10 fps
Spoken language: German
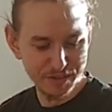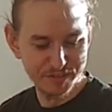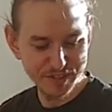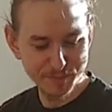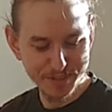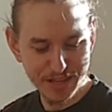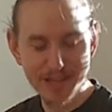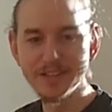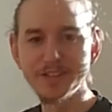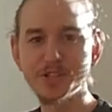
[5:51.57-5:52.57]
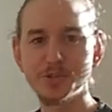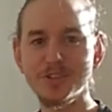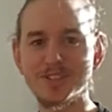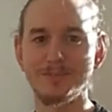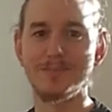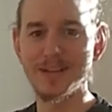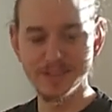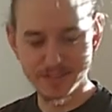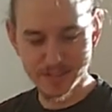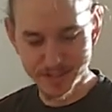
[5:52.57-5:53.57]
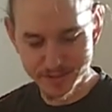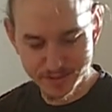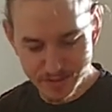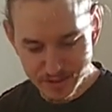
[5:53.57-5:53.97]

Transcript: was man da alles Schönes machen kann.